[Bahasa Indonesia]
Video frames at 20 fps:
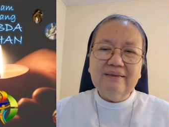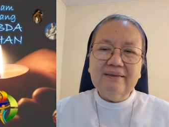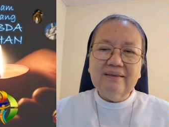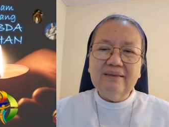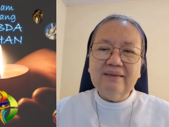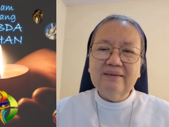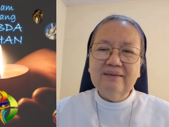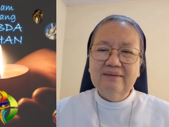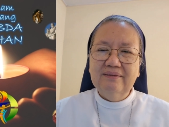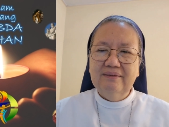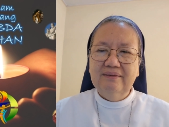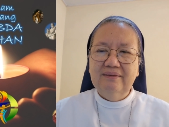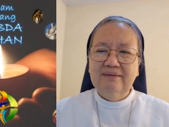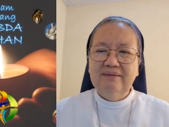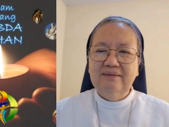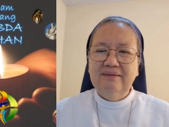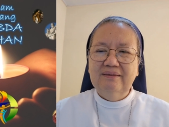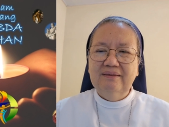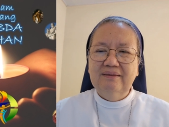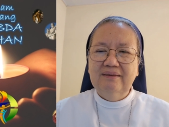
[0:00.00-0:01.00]
ini,
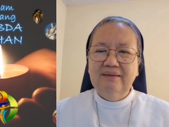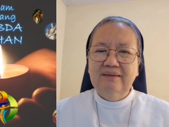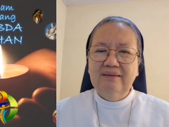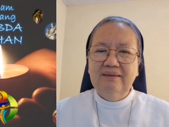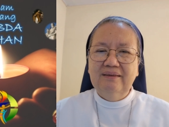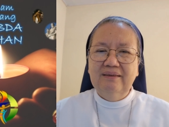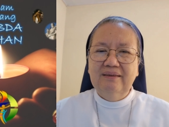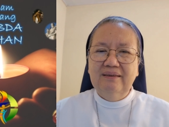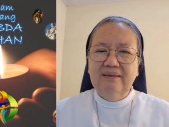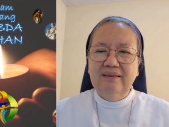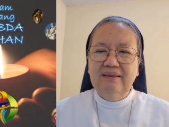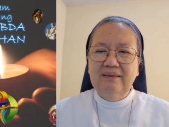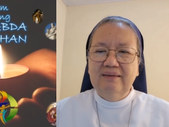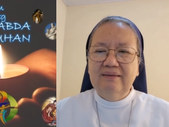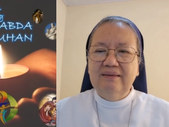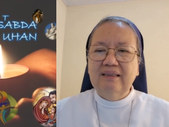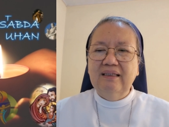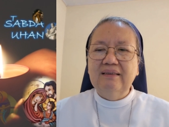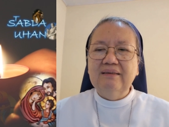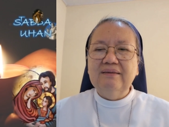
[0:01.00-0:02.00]

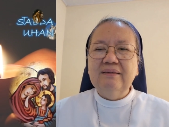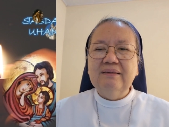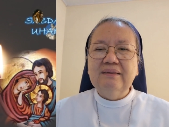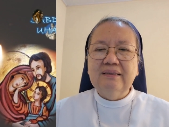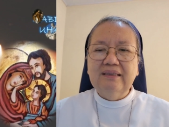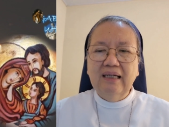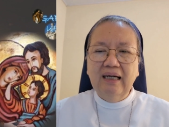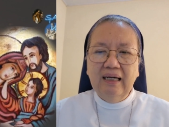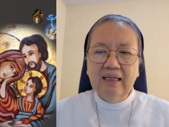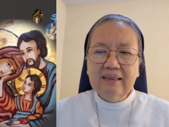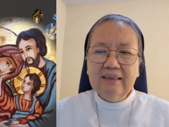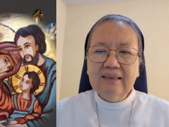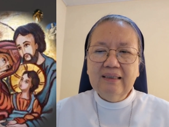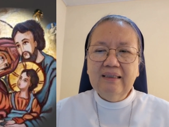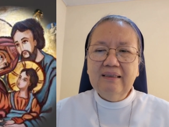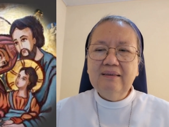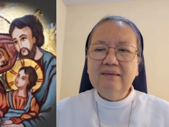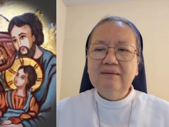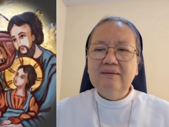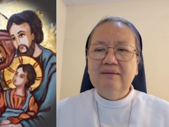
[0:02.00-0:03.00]
dan
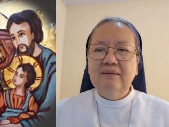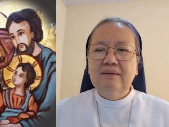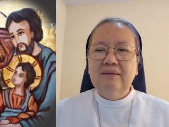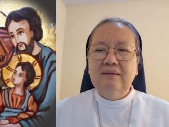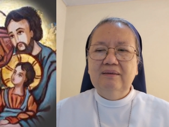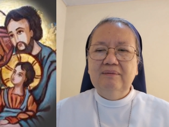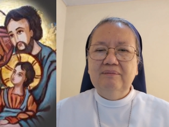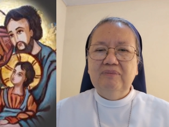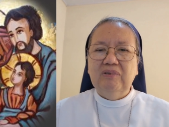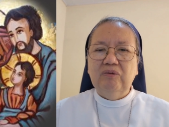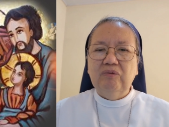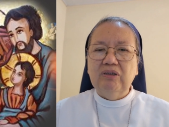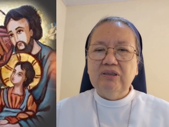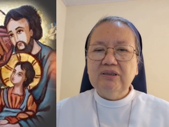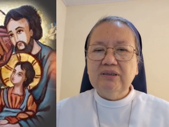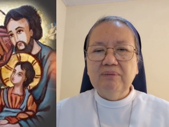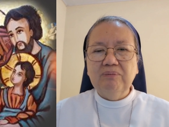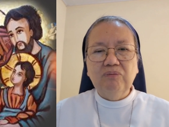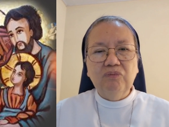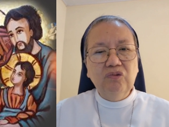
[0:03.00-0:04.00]
yakin
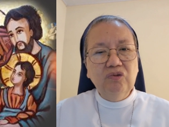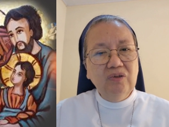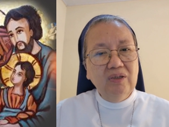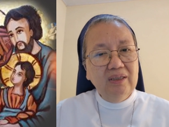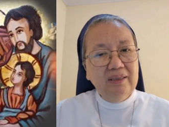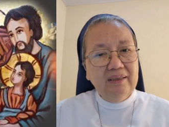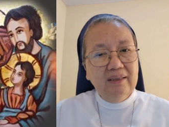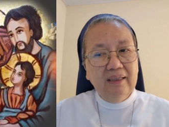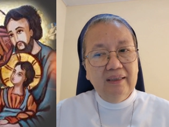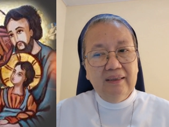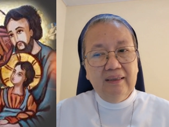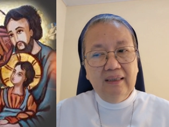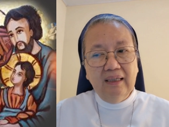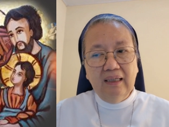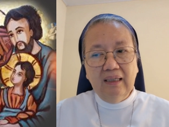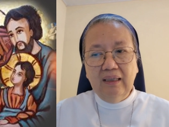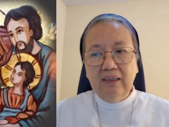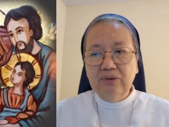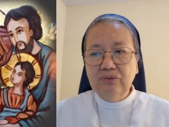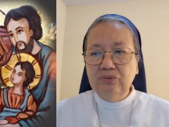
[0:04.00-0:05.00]
bahwa semua yang
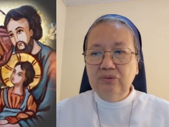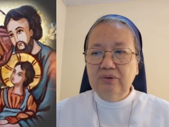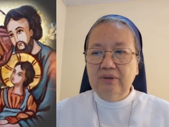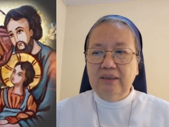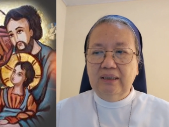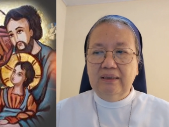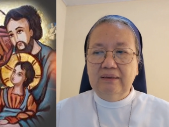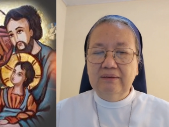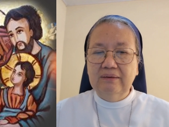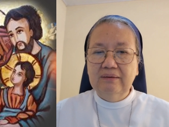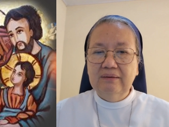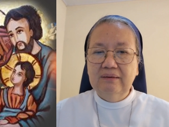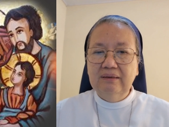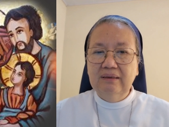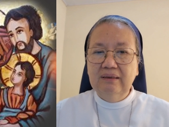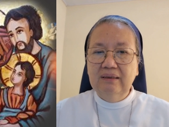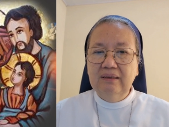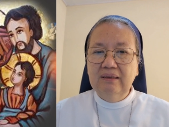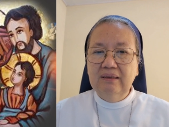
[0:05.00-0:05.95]
ia lakukan